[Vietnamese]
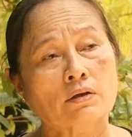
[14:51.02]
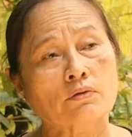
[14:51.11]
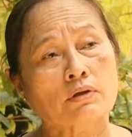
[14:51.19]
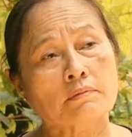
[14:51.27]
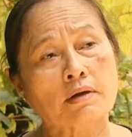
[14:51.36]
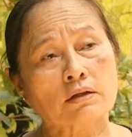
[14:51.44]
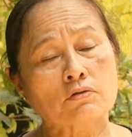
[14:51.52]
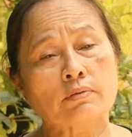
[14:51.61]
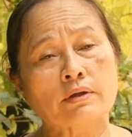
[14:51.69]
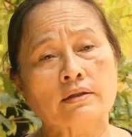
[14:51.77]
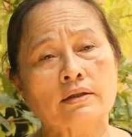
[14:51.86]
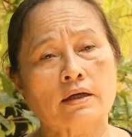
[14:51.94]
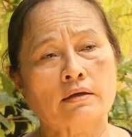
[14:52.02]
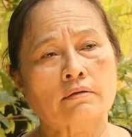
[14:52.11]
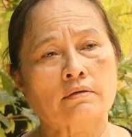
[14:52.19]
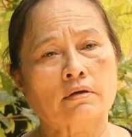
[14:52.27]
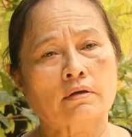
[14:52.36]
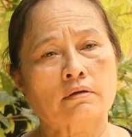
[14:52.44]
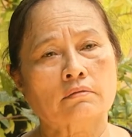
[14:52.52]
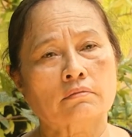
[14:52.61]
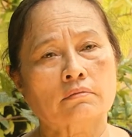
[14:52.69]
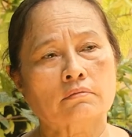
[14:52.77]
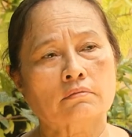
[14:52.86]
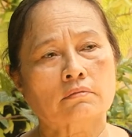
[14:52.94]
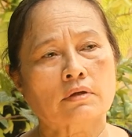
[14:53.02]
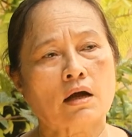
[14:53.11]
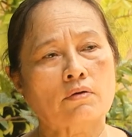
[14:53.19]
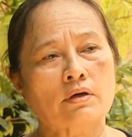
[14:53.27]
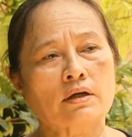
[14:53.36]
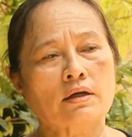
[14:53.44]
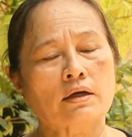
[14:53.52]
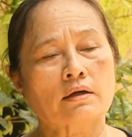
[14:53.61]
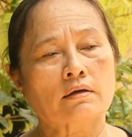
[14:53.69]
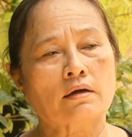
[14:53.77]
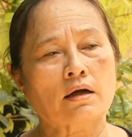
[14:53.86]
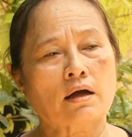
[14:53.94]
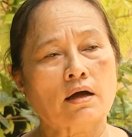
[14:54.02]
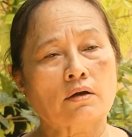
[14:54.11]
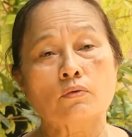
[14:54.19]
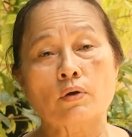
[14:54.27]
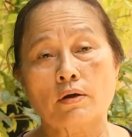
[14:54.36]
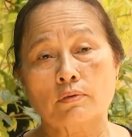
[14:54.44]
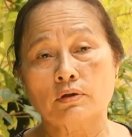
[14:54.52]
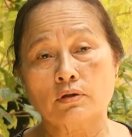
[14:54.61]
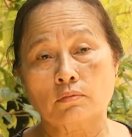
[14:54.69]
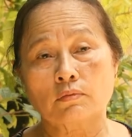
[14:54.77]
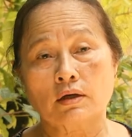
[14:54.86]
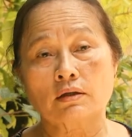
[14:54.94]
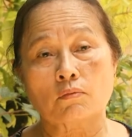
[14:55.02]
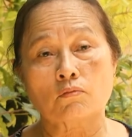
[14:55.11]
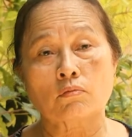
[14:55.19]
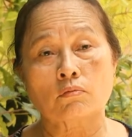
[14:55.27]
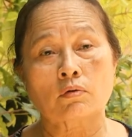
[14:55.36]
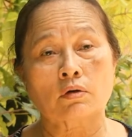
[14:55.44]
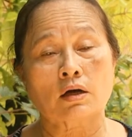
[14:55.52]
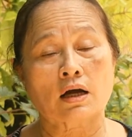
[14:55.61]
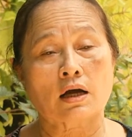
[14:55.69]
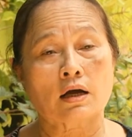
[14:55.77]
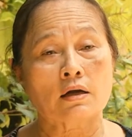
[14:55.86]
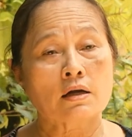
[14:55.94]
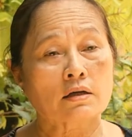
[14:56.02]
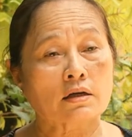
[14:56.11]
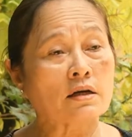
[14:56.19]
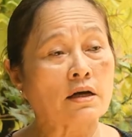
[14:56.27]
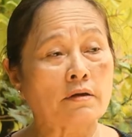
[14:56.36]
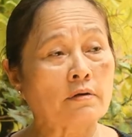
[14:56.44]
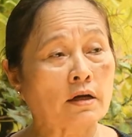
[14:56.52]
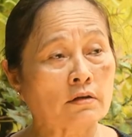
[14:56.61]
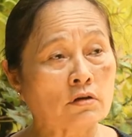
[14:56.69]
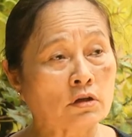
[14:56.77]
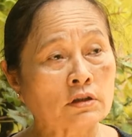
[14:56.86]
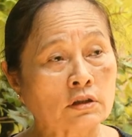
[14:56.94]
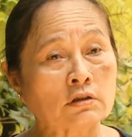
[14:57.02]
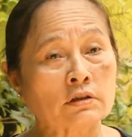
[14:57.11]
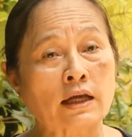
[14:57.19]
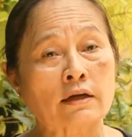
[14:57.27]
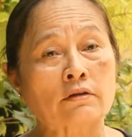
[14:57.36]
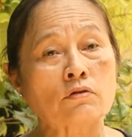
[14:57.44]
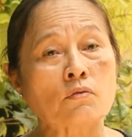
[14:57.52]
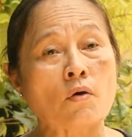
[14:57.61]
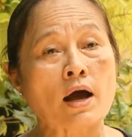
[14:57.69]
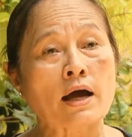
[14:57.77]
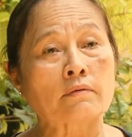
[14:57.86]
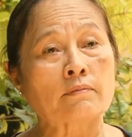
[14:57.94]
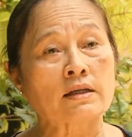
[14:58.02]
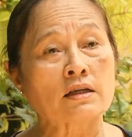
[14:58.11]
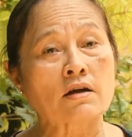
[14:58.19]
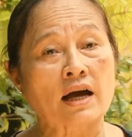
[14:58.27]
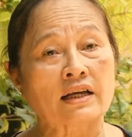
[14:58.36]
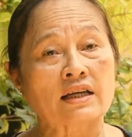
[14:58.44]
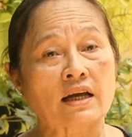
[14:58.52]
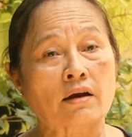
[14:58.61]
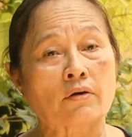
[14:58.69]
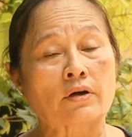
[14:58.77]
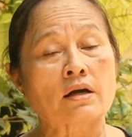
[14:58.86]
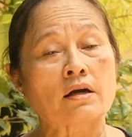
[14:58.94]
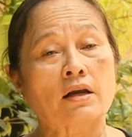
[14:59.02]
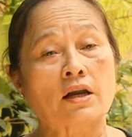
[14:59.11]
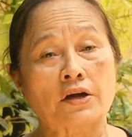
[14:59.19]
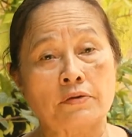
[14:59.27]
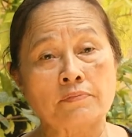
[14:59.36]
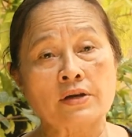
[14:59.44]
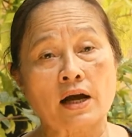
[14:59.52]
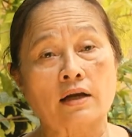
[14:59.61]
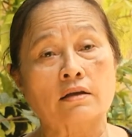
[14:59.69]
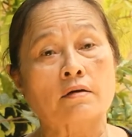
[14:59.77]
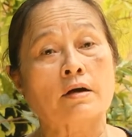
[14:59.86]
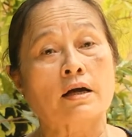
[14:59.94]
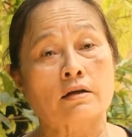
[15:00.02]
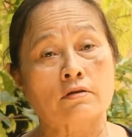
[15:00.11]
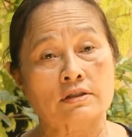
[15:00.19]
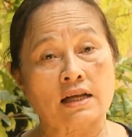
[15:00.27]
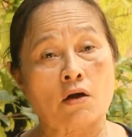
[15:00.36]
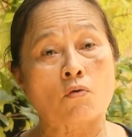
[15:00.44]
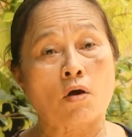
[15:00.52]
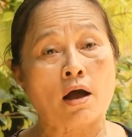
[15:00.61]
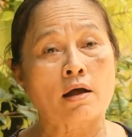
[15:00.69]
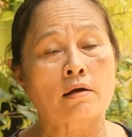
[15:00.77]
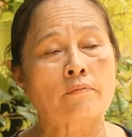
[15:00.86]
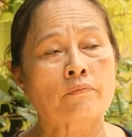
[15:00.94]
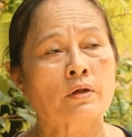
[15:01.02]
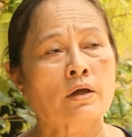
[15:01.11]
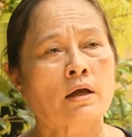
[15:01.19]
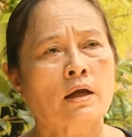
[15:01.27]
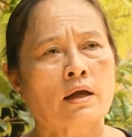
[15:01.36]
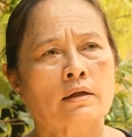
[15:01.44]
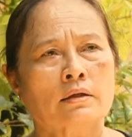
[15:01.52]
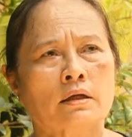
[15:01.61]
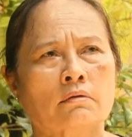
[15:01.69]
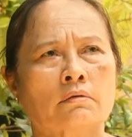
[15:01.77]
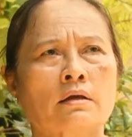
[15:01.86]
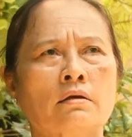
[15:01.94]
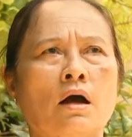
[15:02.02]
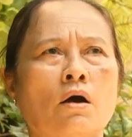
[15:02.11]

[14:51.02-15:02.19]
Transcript: tôi nên bật xuống biển thì hầu nó là anh về bên trong ảnh cũng cứ yểm hai người trước, trả trước qua bên cái nhà kia rồi á là yểm trợ cho hai người sau qua thì đến